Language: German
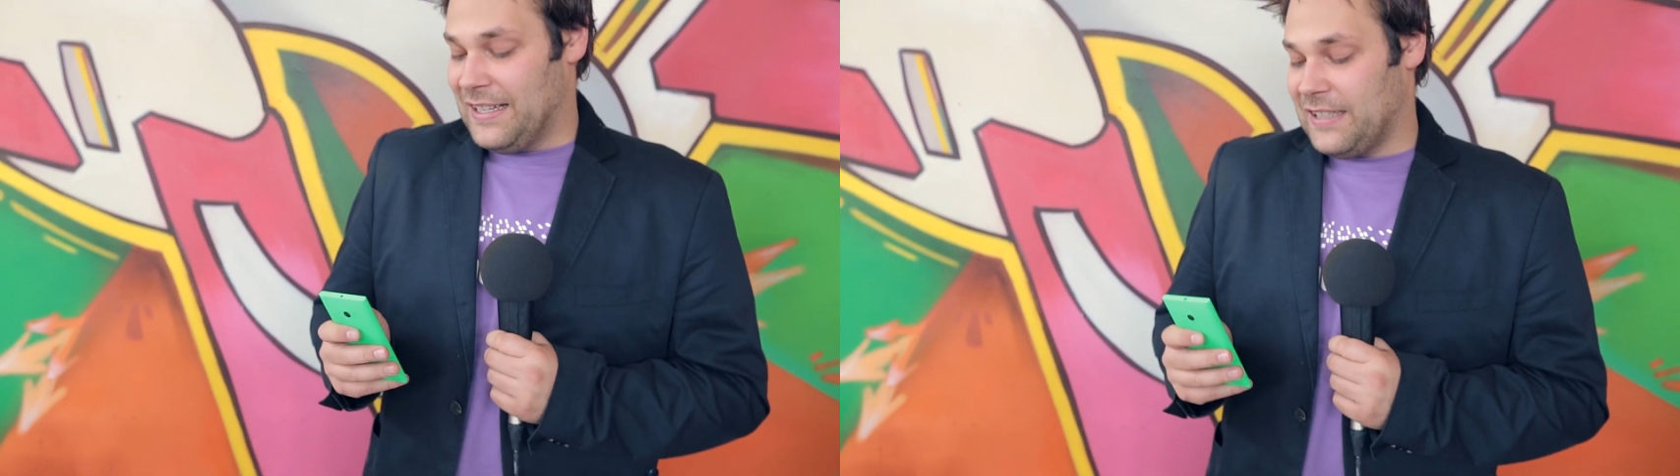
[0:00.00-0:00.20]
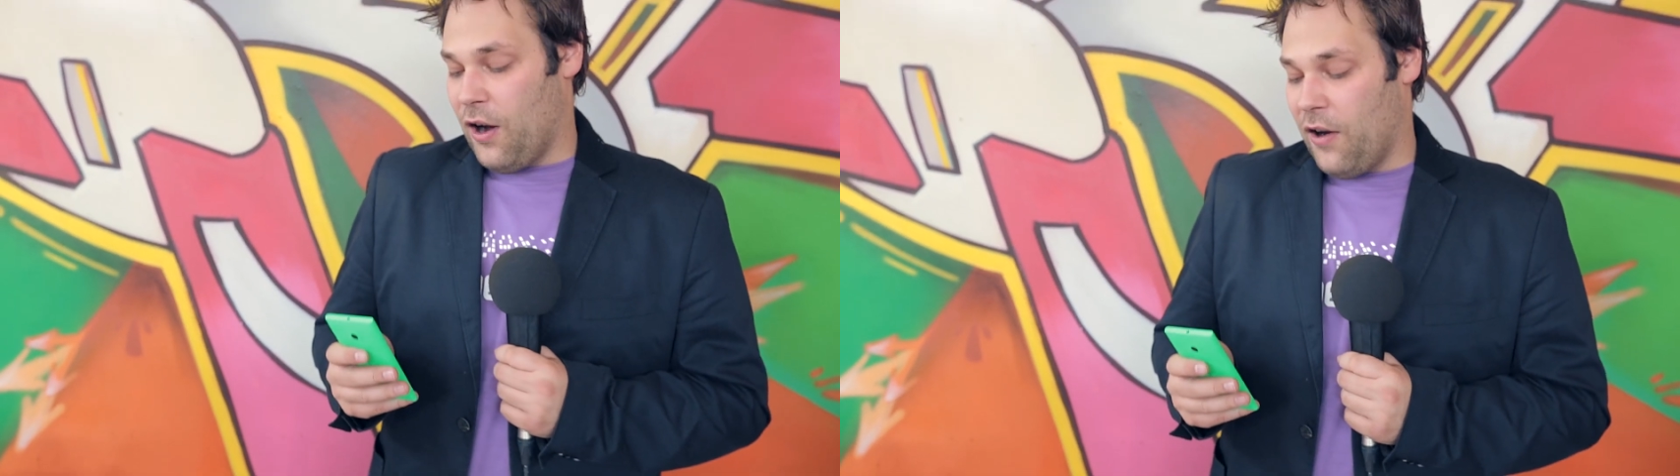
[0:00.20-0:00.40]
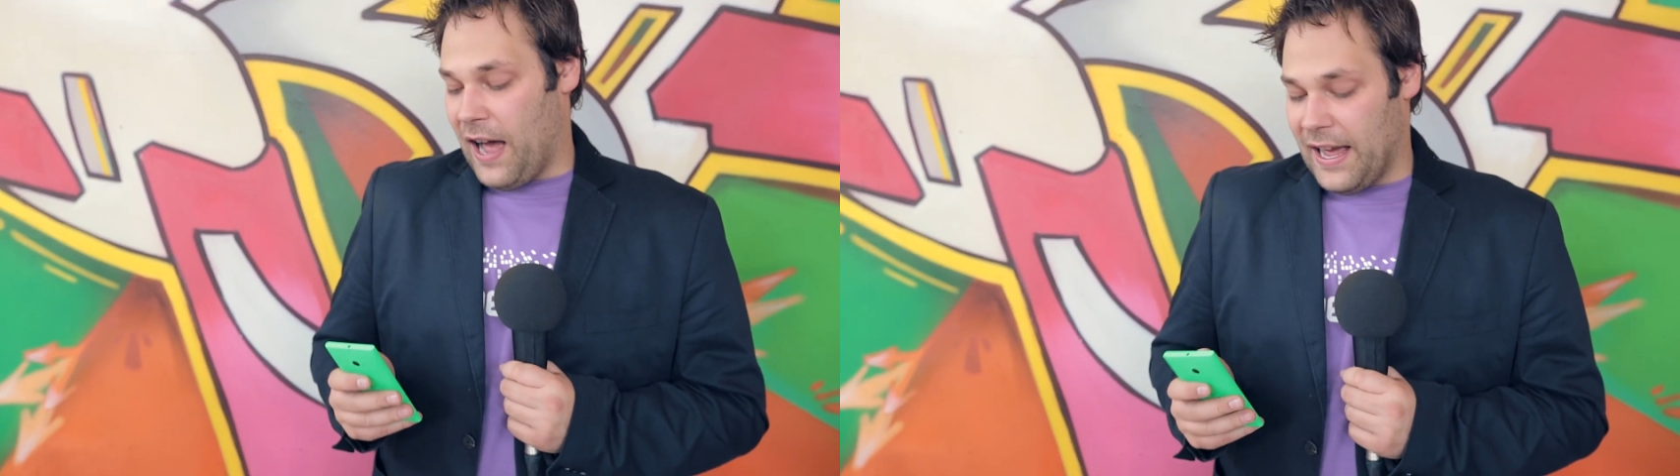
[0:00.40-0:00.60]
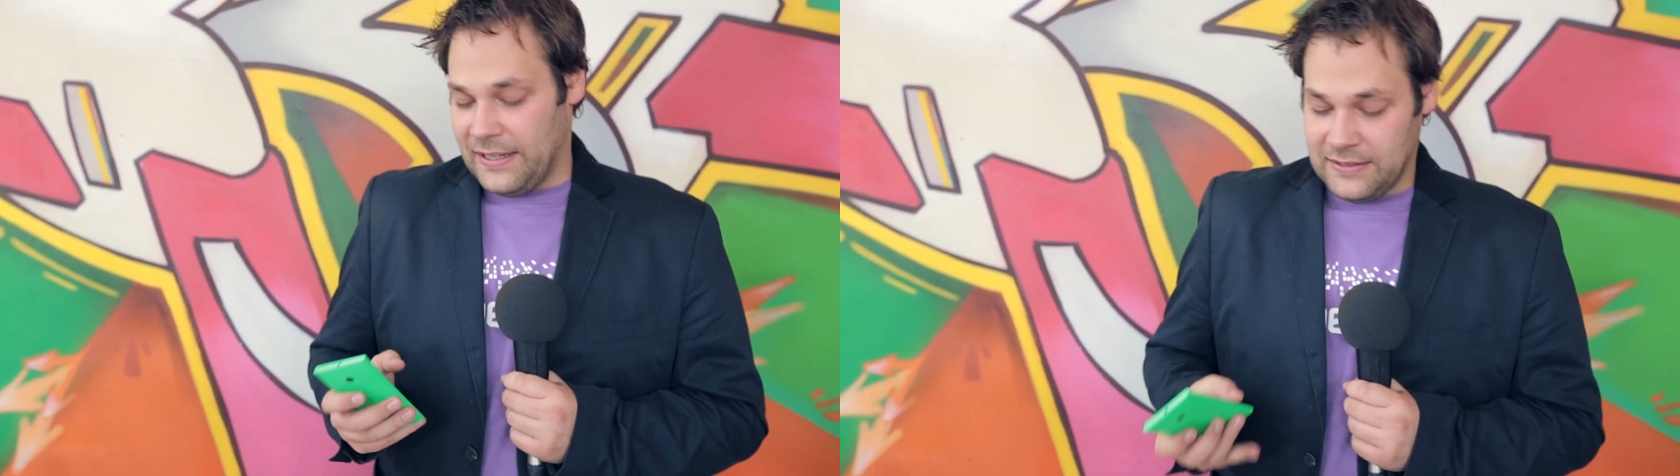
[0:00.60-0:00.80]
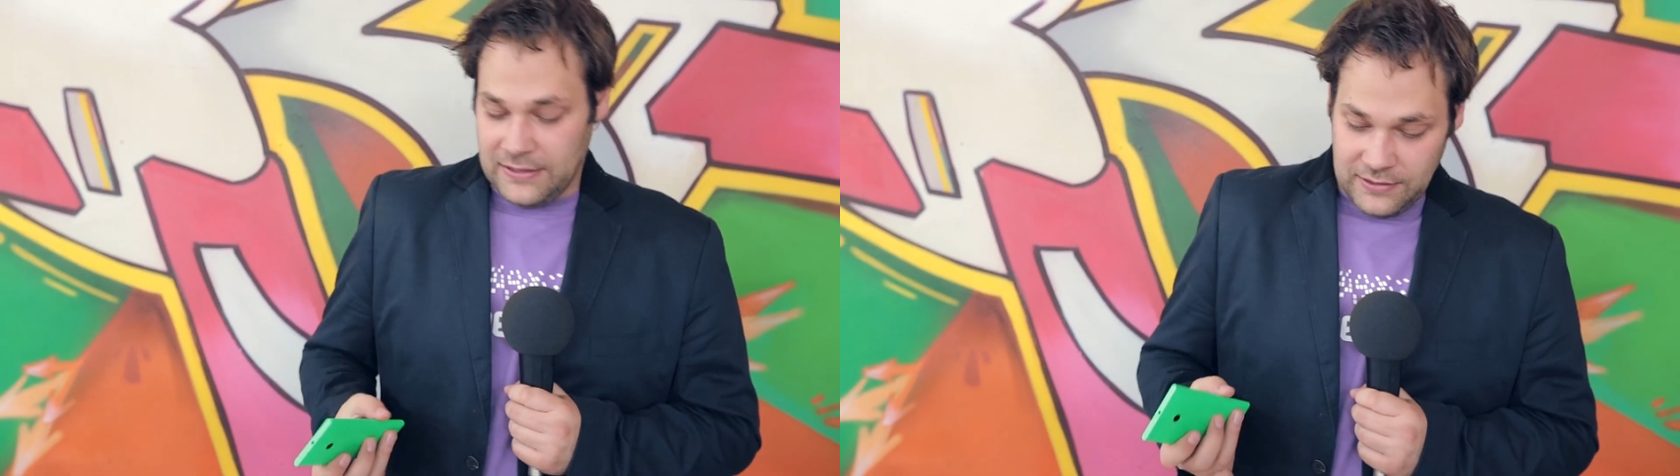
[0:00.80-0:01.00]
ist auch
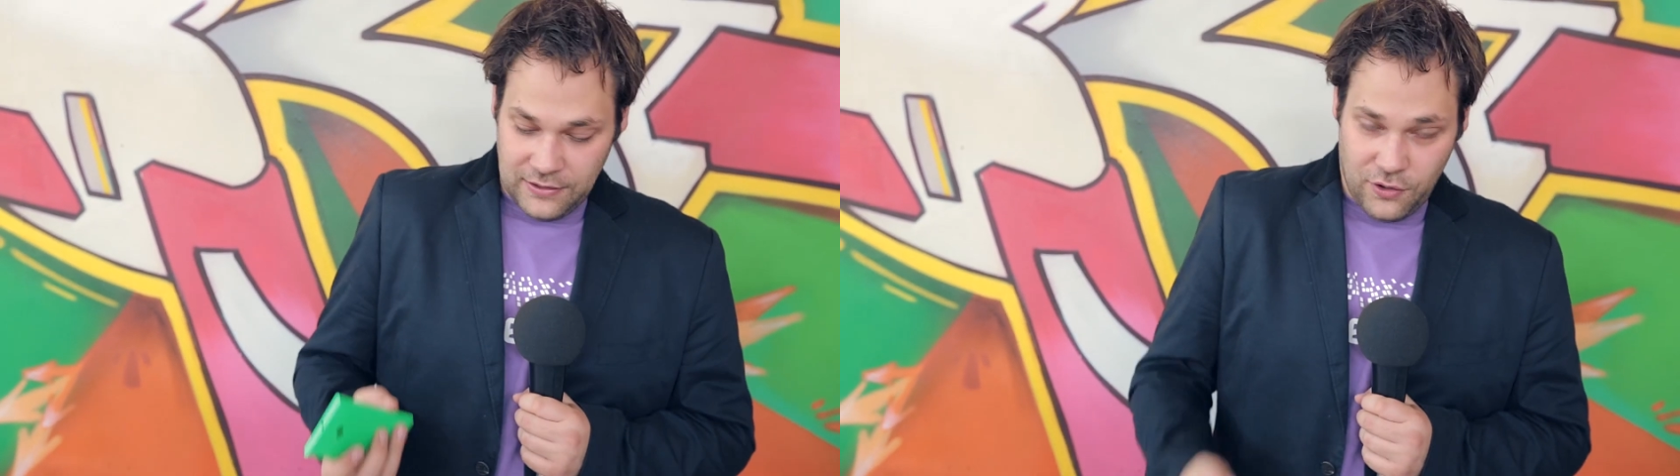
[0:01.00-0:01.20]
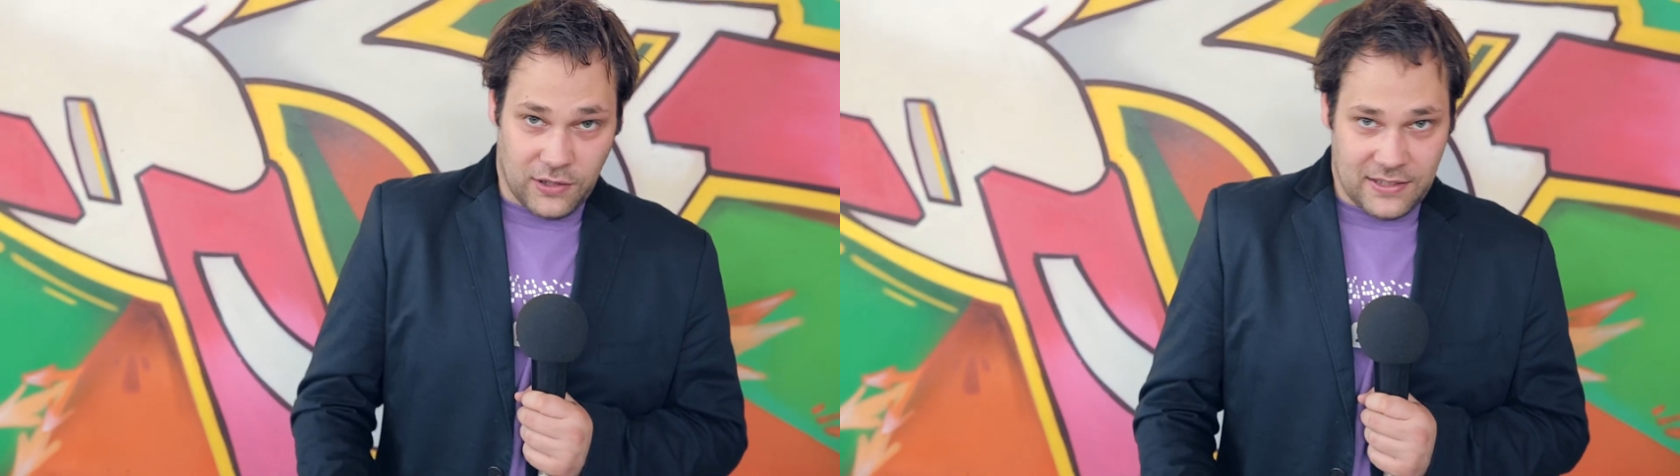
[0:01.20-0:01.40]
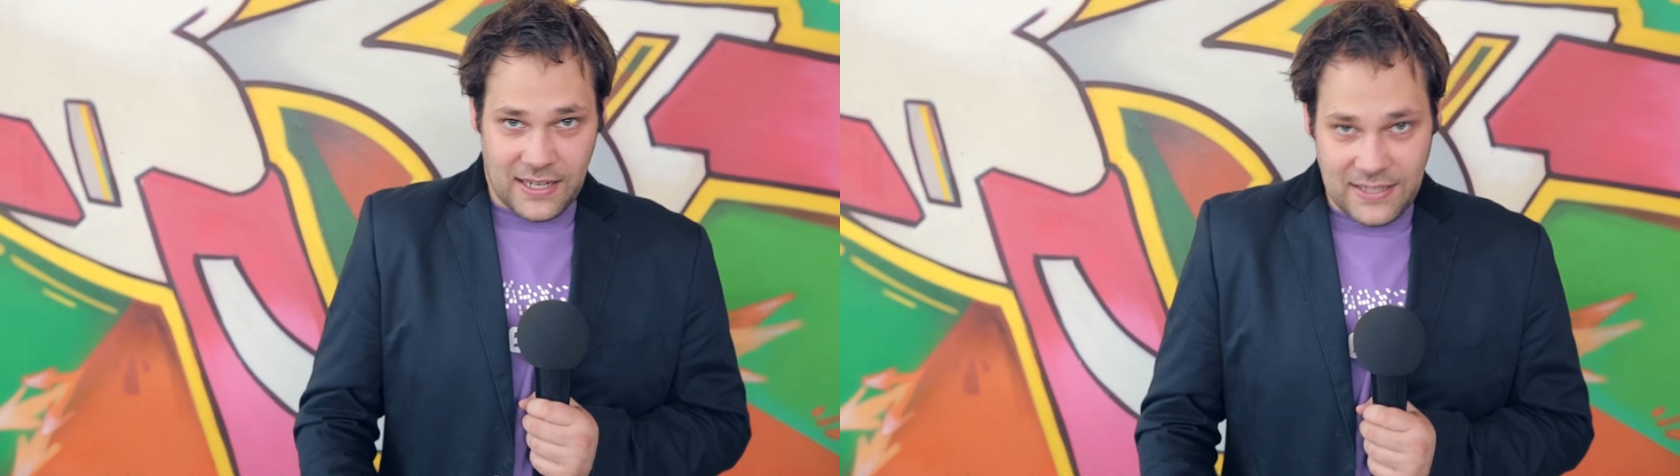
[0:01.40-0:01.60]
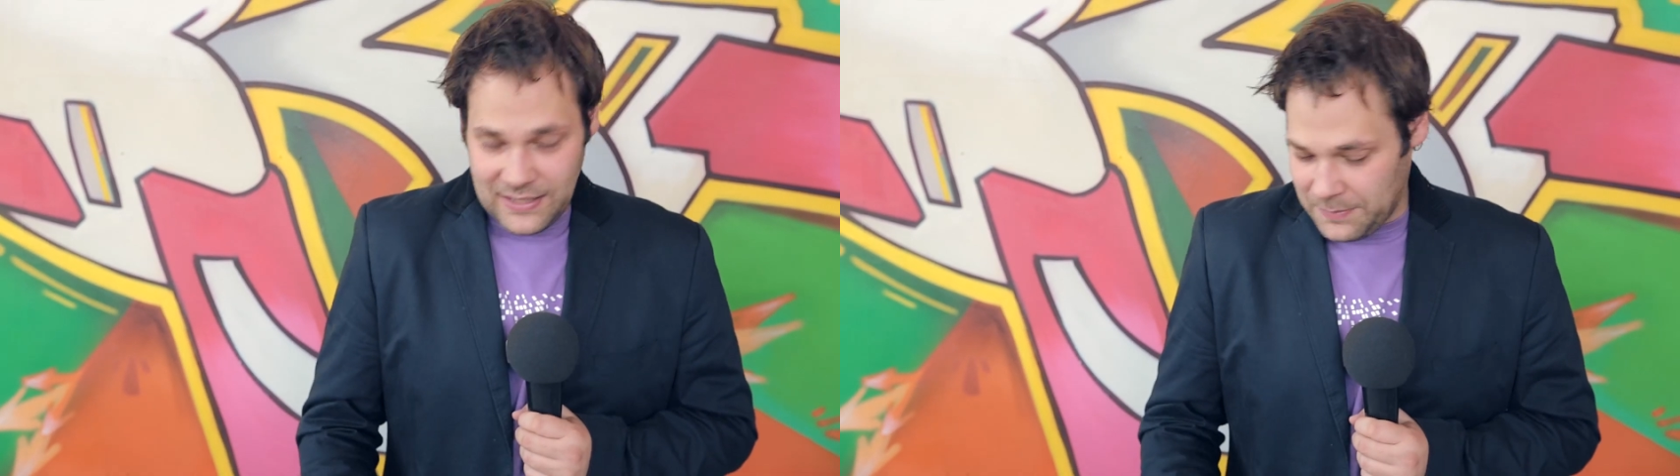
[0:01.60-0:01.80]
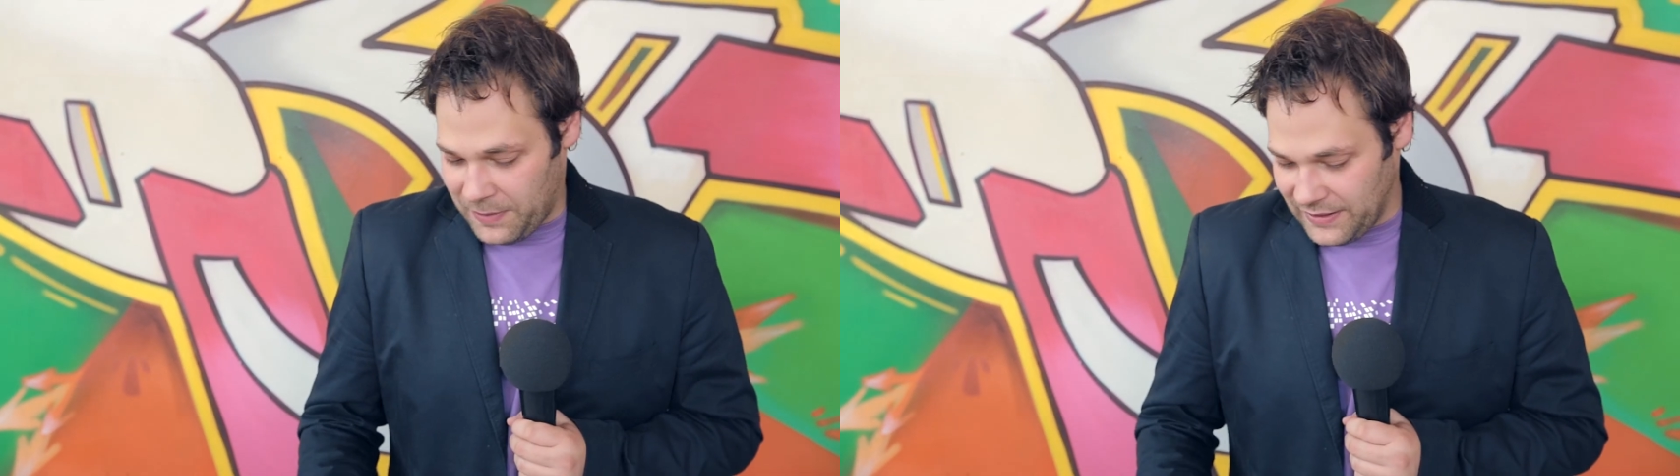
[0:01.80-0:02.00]
ein
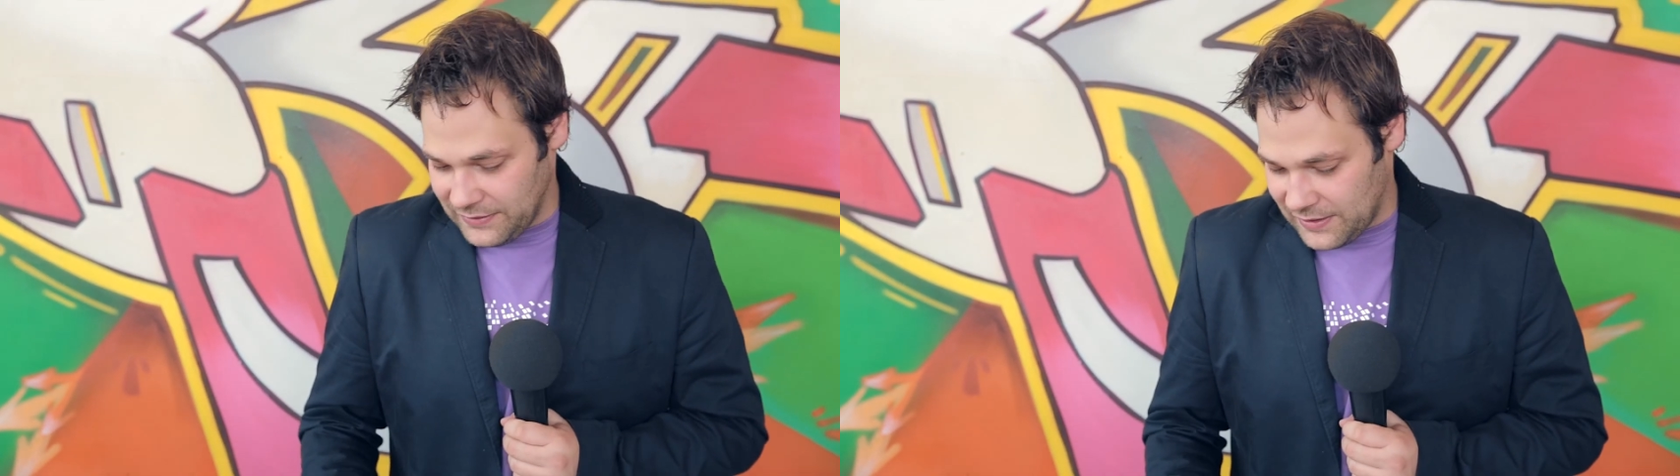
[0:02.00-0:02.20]
kurzzeitiges Blinken.